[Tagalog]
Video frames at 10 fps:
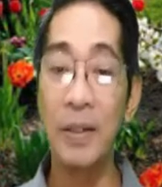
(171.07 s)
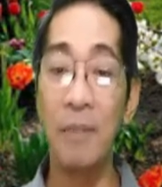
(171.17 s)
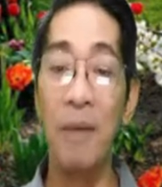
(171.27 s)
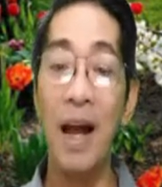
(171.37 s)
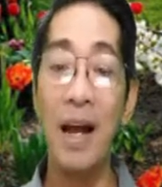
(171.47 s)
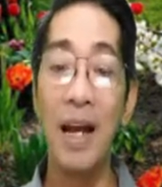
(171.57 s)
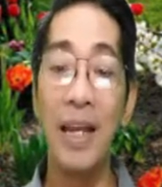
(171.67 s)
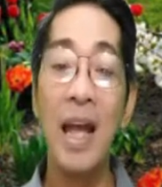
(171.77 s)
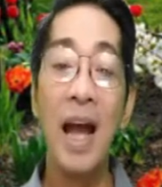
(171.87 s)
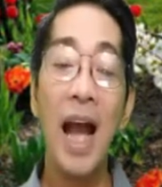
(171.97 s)
sa bahay
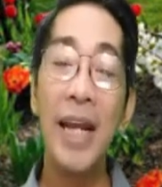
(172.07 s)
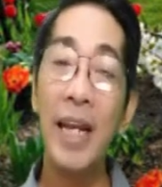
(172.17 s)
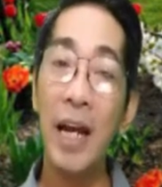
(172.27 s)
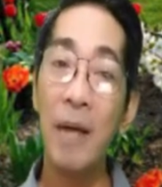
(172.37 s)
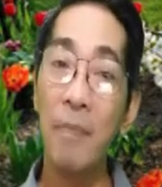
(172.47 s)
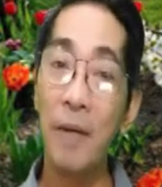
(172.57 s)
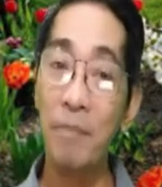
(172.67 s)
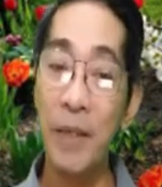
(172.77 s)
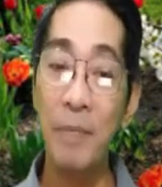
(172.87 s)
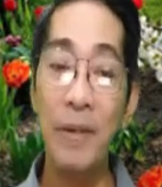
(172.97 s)
ay
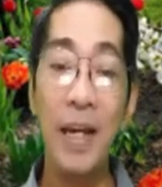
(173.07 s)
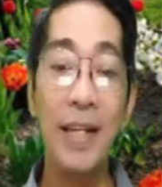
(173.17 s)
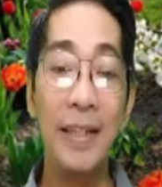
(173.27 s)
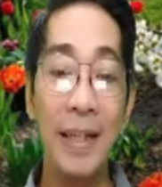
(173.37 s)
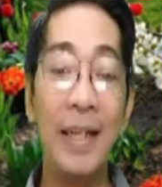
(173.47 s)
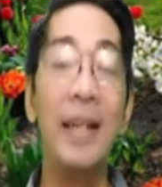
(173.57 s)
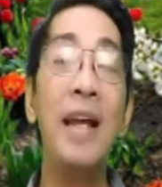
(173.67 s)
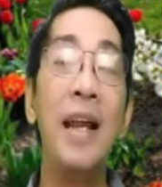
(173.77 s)
nakapagbibigay din